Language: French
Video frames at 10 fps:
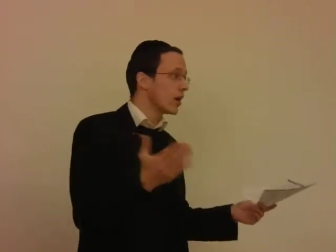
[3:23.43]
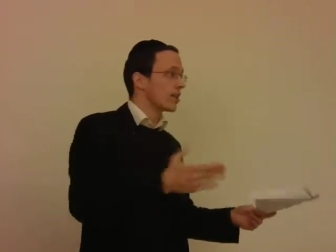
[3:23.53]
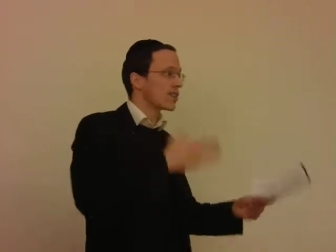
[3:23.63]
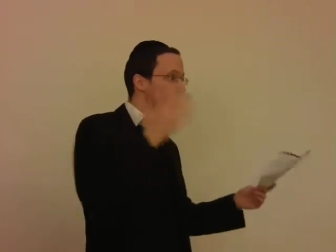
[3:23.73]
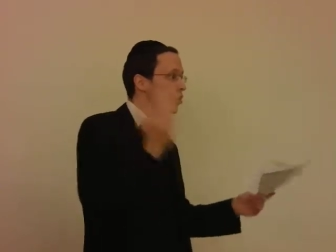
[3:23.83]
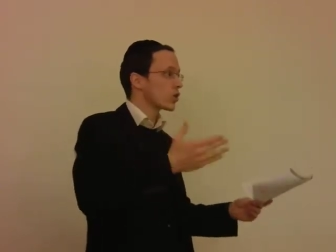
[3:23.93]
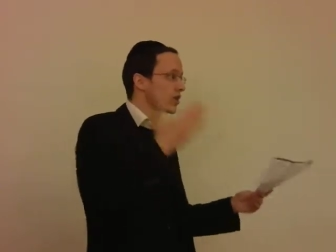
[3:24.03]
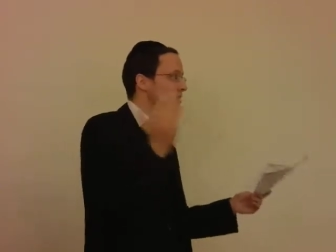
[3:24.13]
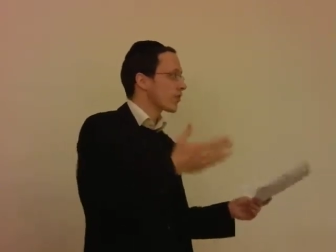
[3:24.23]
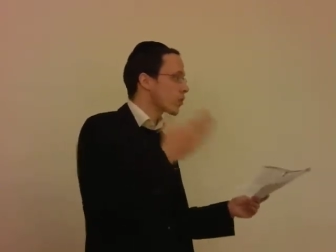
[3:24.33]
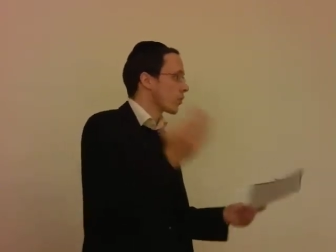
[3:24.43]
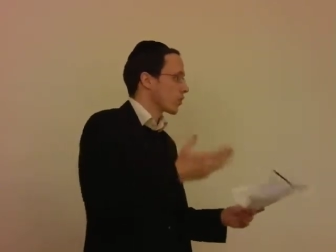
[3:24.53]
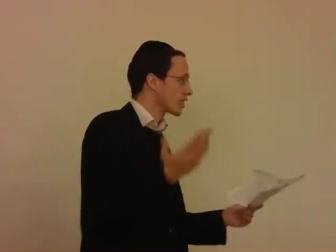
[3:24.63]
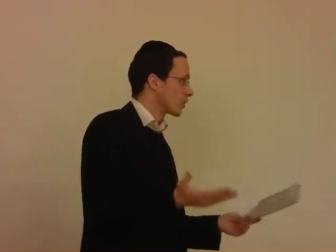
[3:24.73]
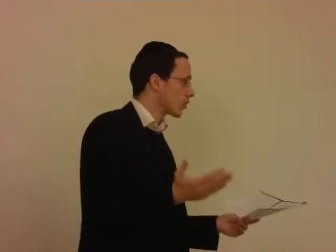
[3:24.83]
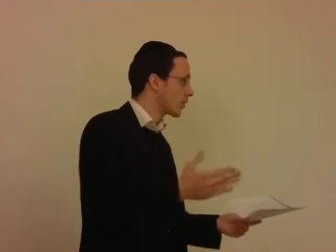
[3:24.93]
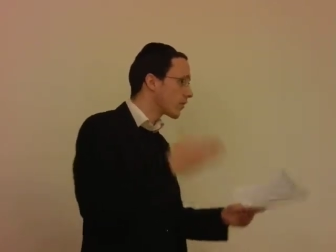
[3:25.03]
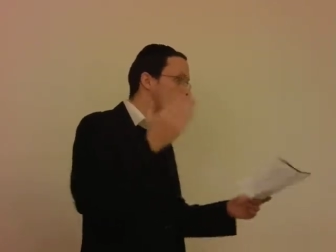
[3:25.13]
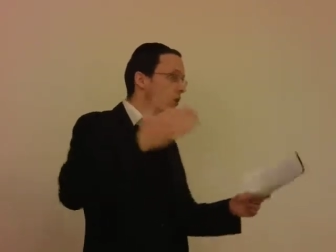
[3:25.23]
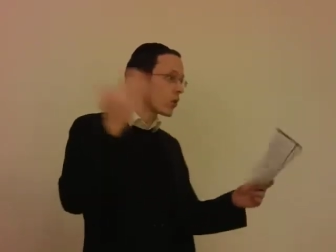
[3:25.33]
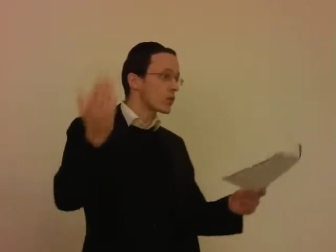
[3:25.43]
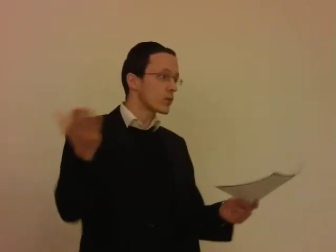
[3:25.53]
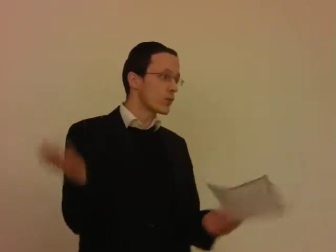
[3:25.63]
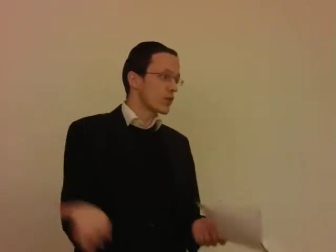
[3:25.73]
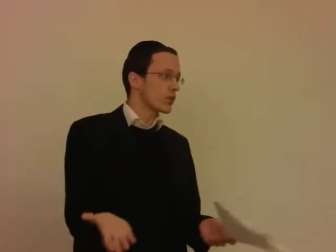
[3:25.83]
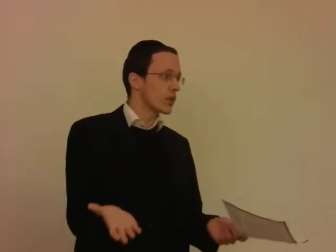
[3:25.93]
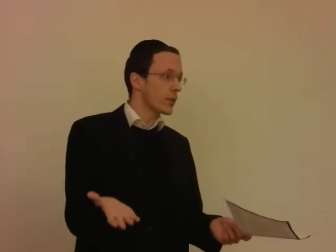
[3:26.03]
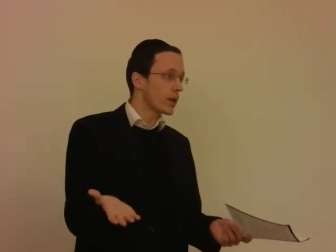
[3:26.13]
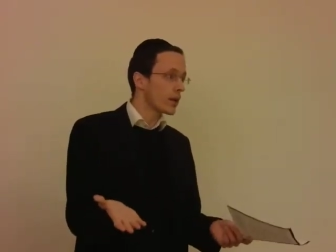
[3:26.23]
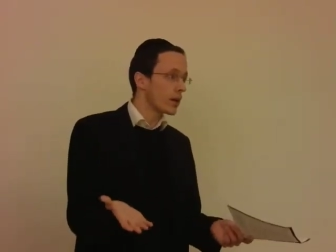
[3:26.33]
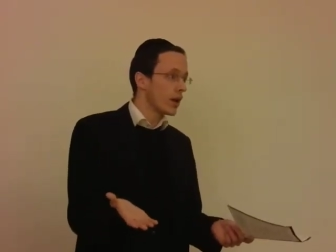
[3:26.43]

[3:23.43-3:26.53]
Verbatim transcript: Des engrangeurs qui savent que pendant 7 ans, il va falloir engranger pour 7 ans d'après.